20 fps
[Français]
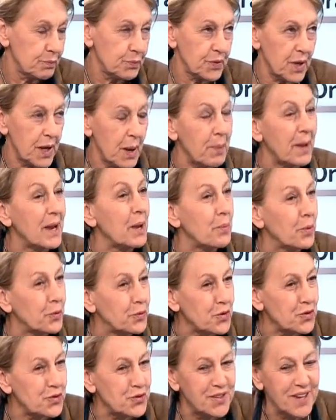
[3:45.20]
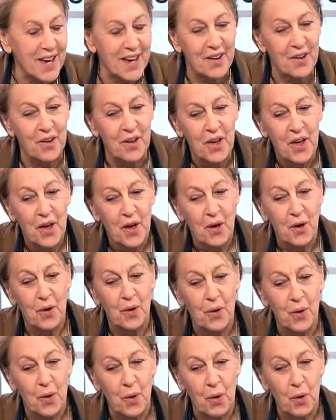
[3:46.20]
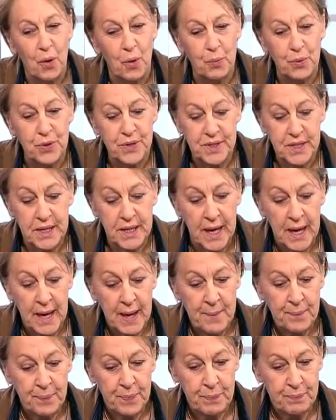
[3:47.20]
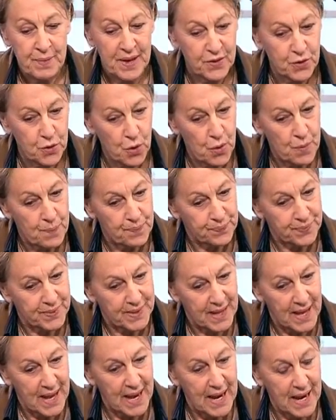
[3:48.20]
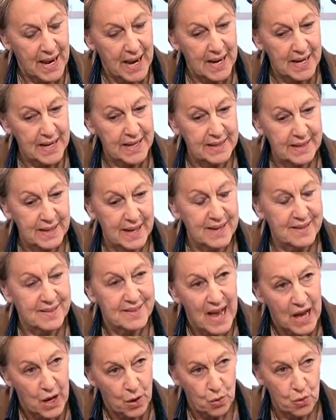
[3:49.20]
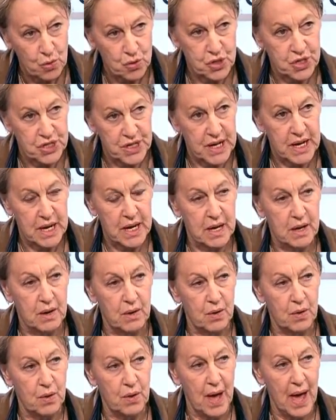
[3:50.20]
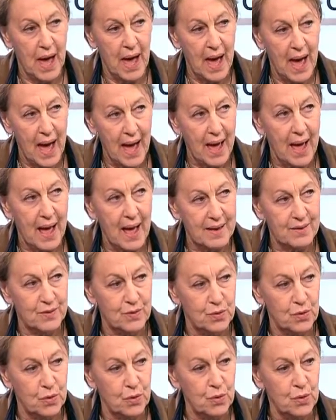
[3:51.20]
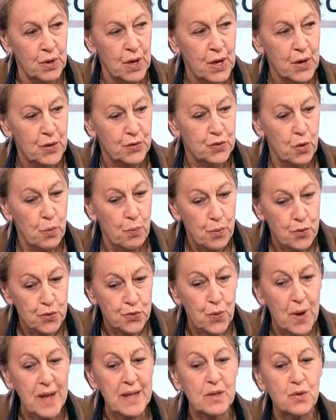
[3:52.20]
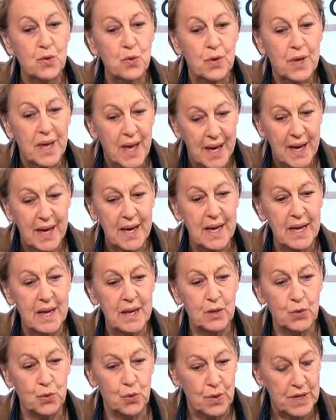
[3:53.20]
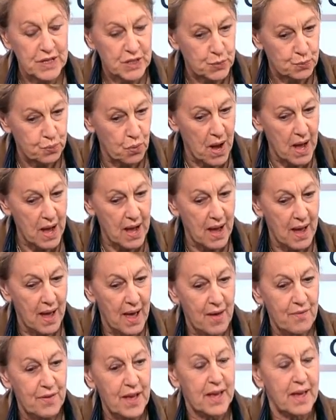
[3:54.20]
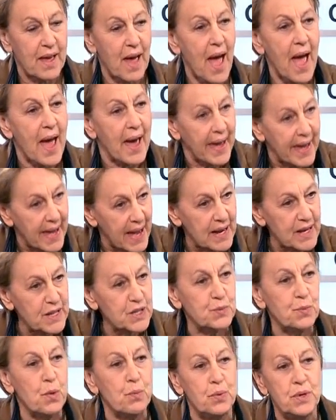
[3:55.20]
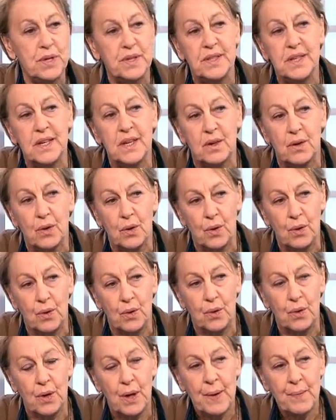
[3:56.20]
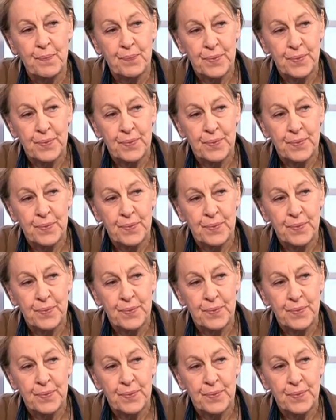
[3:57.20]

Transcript: ça n'a pas d'importance, je dirais, euh, en, politique, parce que elle, est très accrochée euh, à, ce besoin de créer de l'espoir avec un réalisme politique. Euh,